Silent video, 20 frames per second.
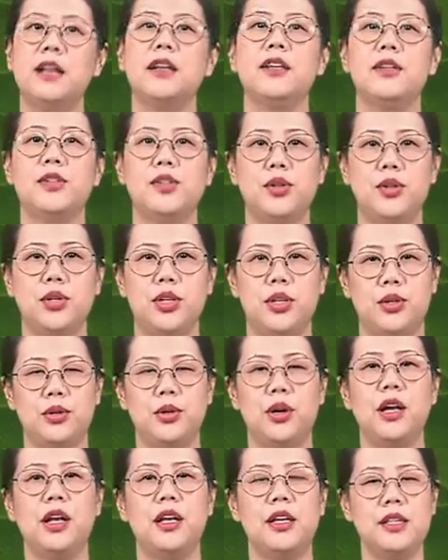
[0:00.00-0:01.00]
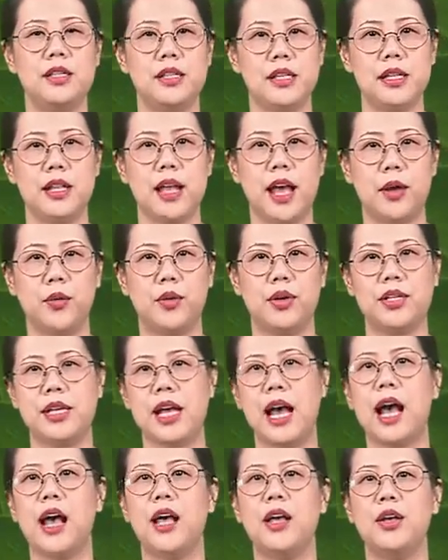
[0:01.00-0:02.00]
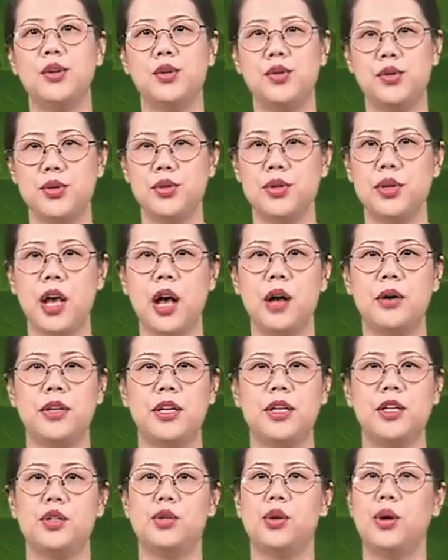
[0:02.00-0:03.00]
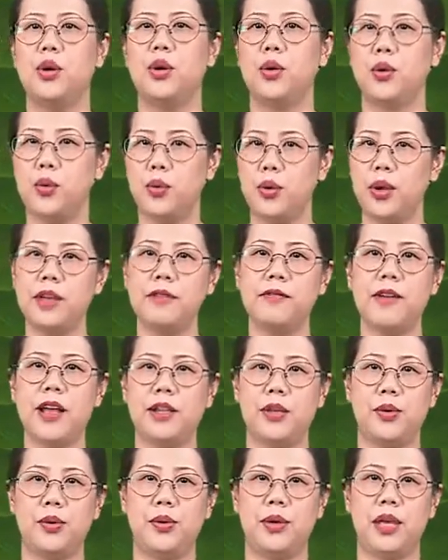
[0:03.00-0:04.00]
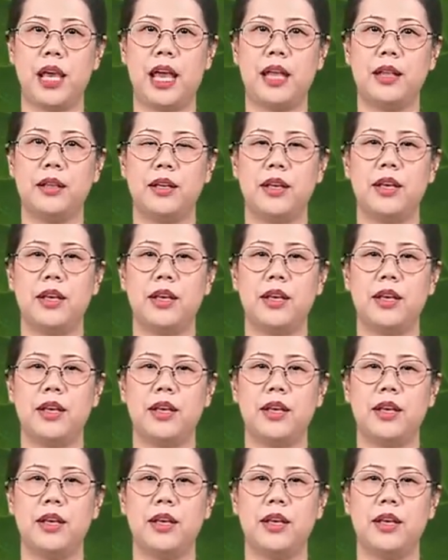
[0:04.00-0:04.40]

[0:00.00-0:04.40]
就是说，近代国家需要一种规范的语言，